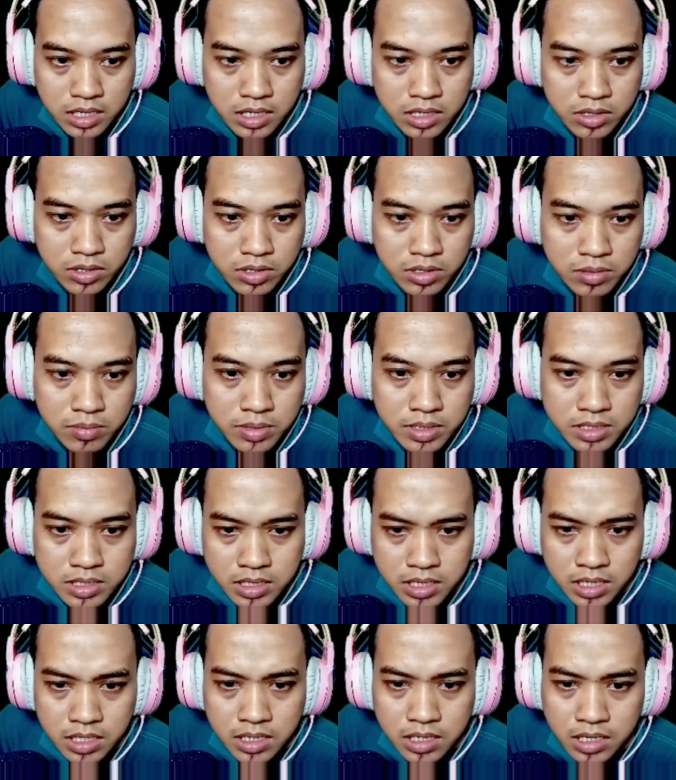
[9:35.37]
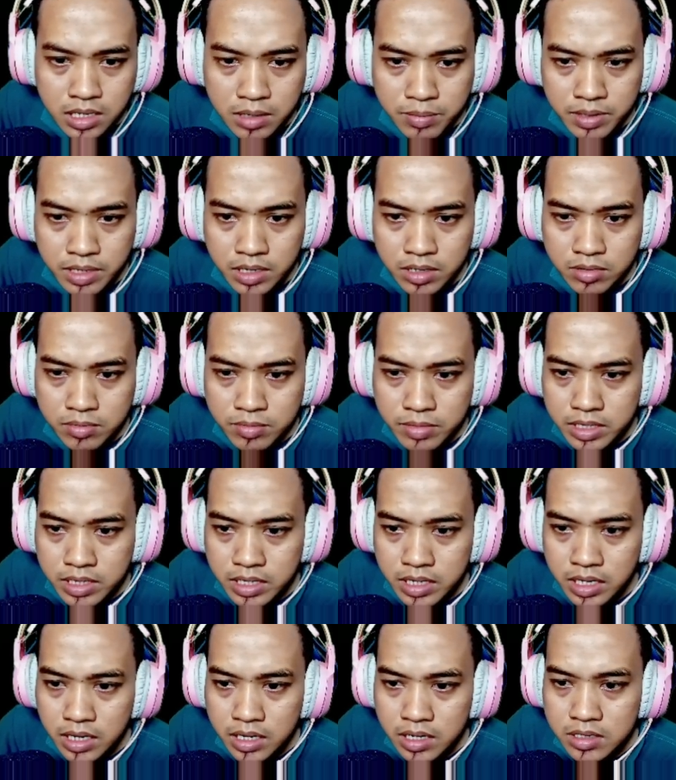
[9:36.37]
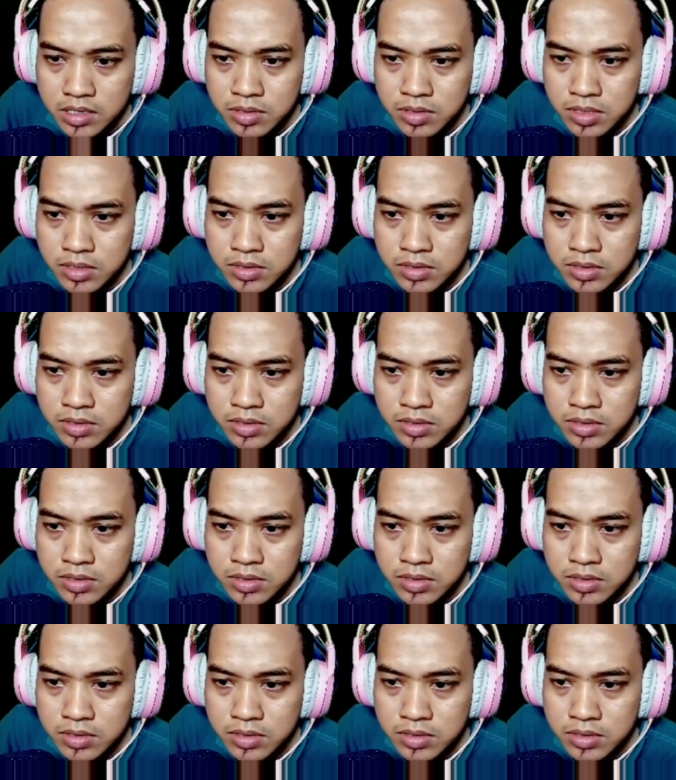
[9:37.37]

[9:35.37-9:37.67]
tolong bersihkan dan rapikan rumah ini karena suatu